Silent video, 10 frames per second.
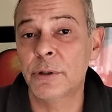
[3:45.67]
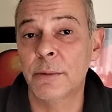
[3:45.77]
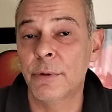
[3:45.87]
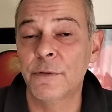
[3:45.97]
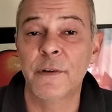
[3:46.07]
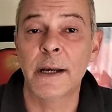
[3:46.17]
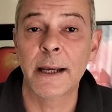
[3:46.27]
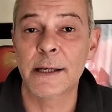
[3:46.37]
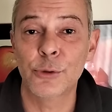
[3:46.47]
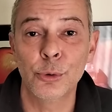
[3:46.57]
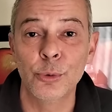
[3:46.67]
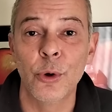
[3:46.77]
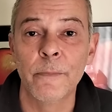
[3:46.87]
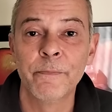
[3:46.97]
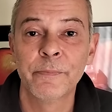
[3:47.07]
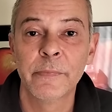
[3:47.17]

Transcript: potrebbero fare al caso tuo.